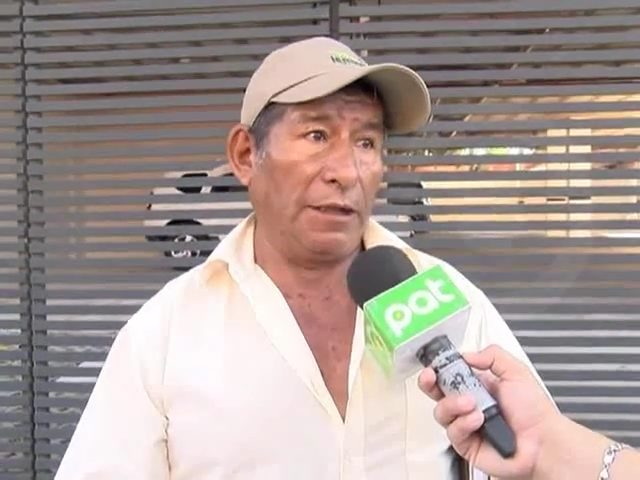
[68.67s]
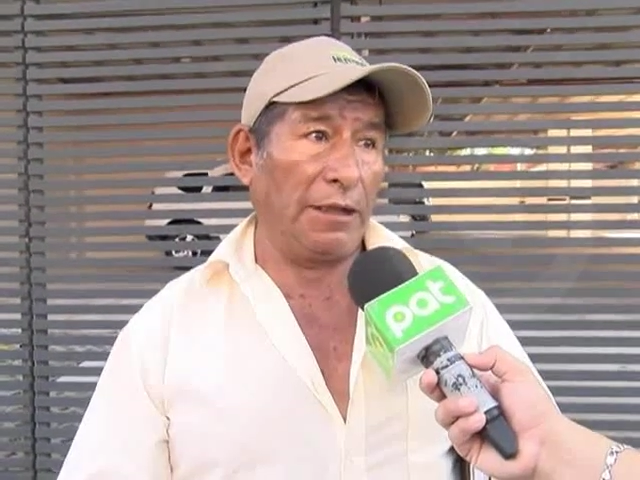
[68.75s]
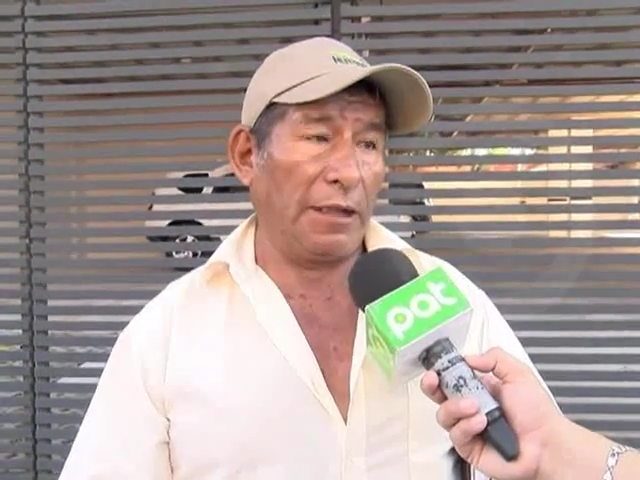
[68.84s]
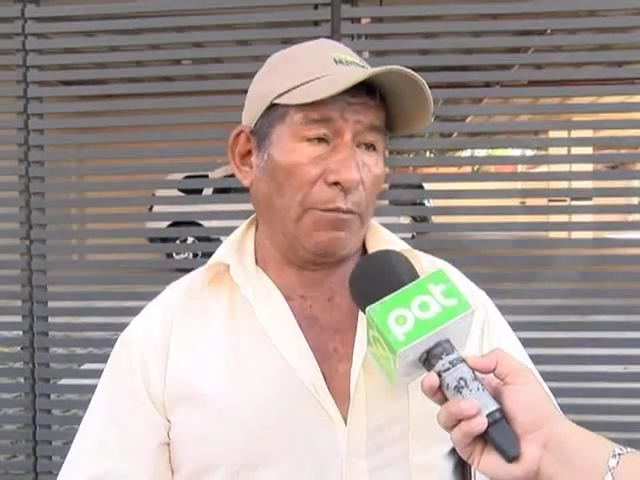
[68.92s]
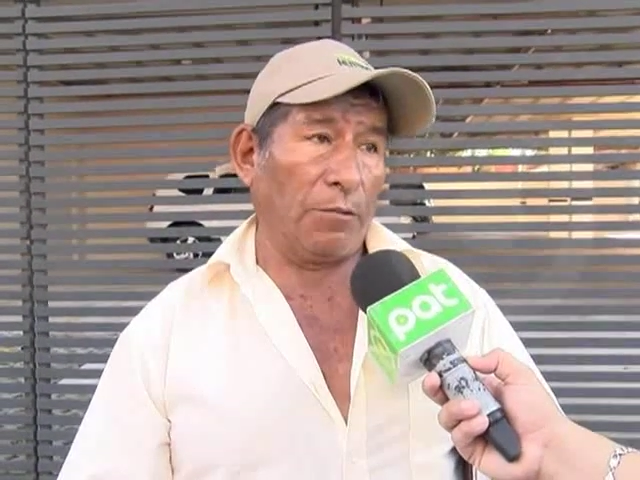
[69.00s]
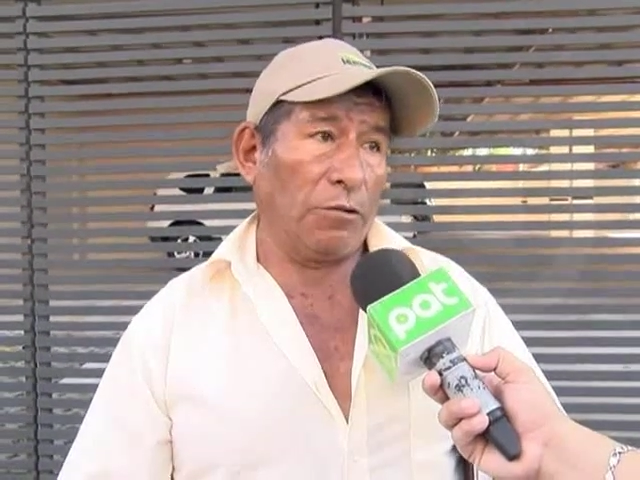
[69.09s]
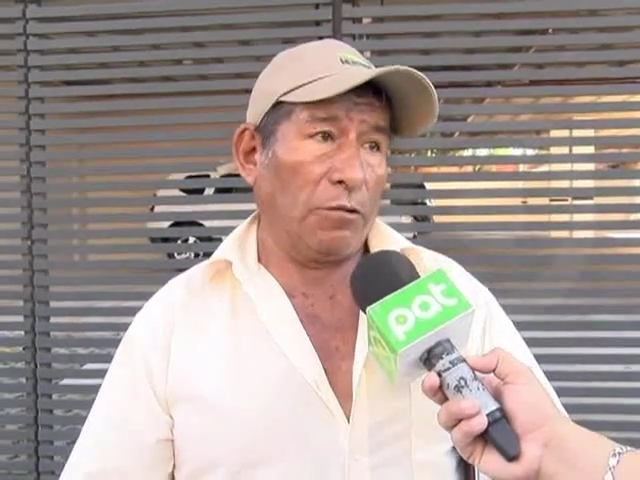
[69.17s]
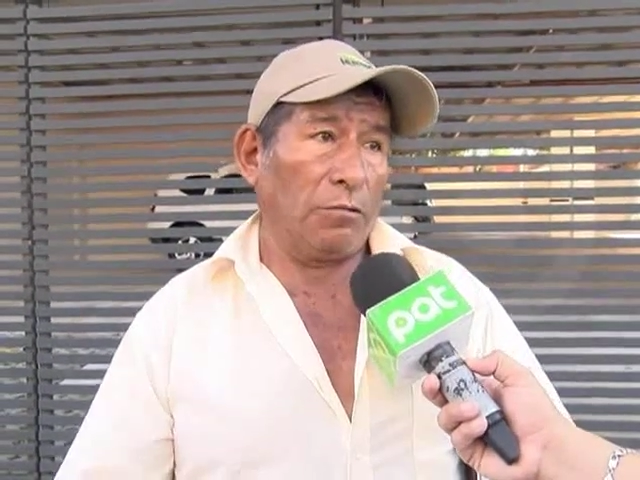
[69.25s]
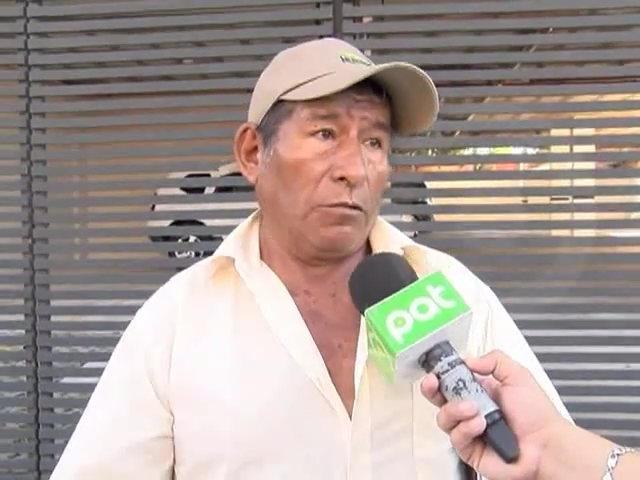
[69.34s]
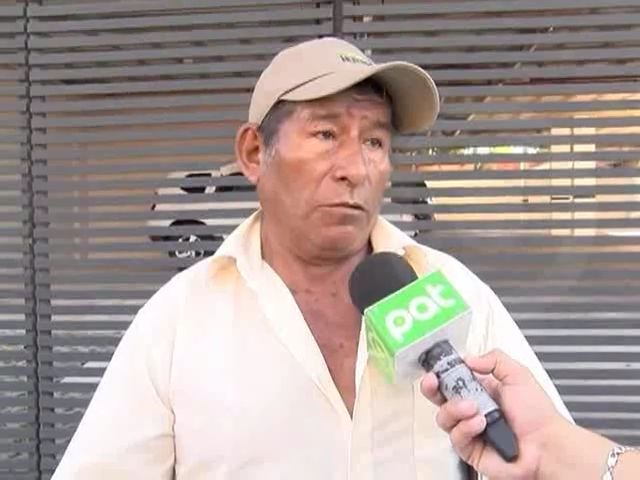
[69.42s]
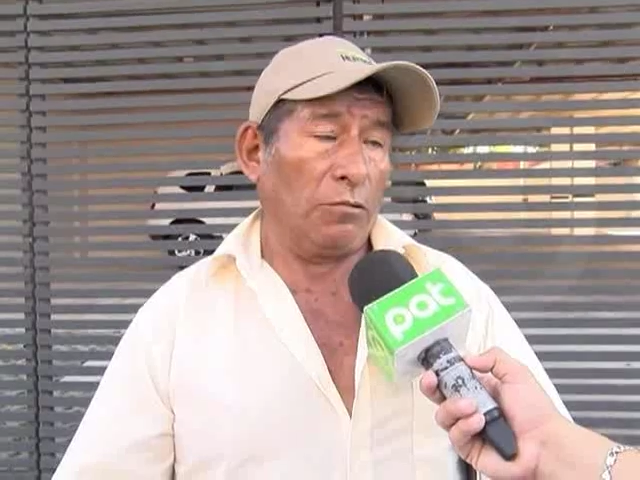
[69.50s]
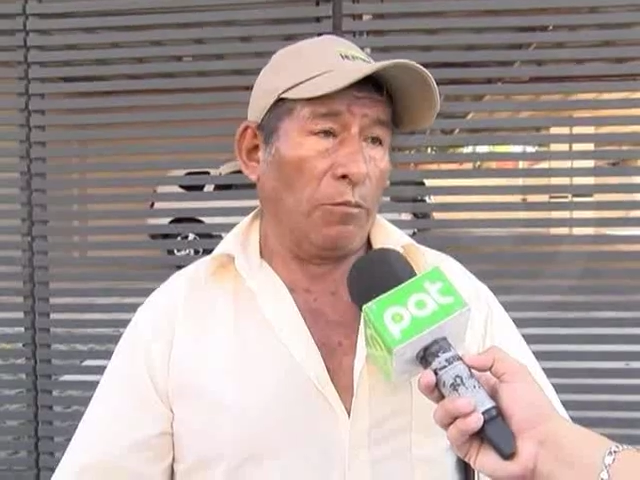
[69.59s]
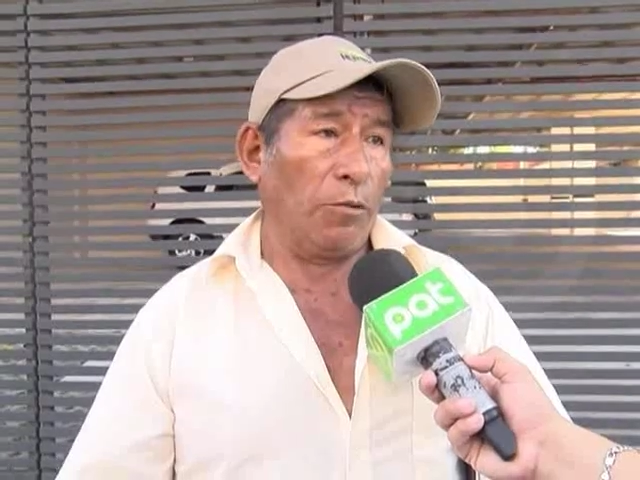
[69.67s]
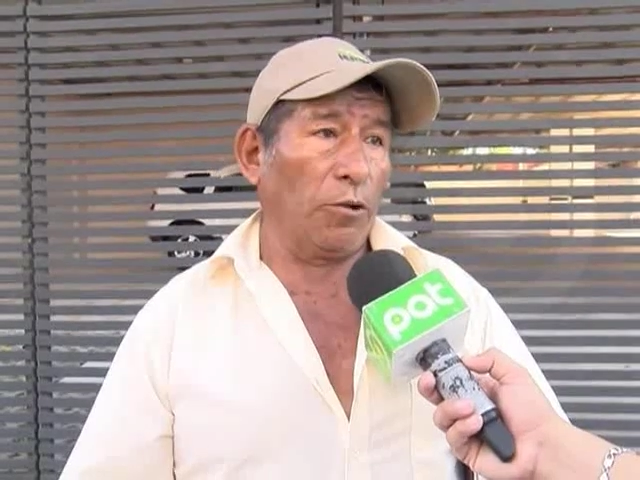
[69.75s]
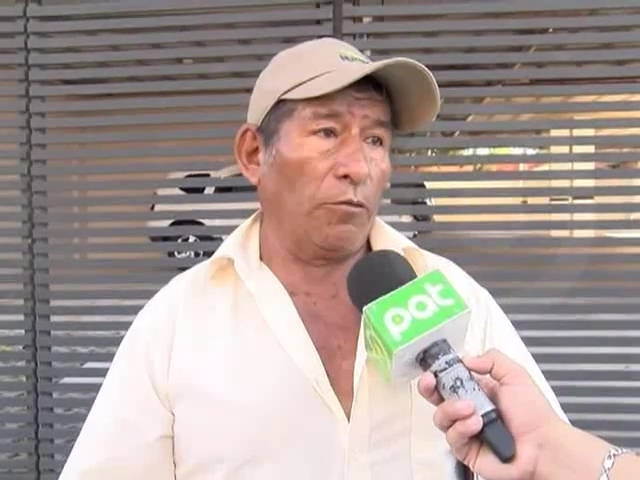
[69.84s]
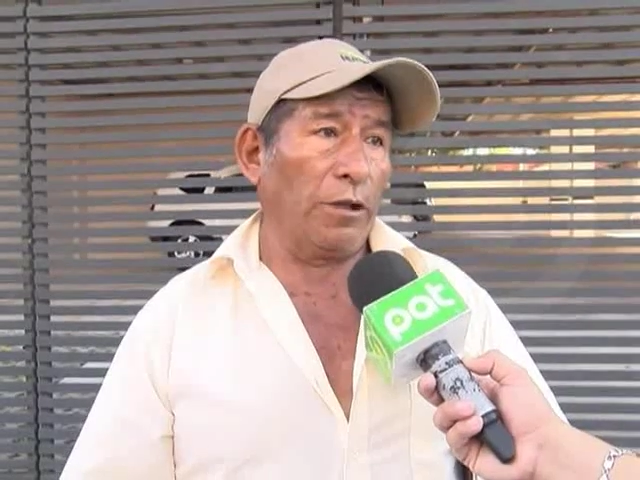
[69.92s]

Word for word: ahí estamos, no, no, no puedo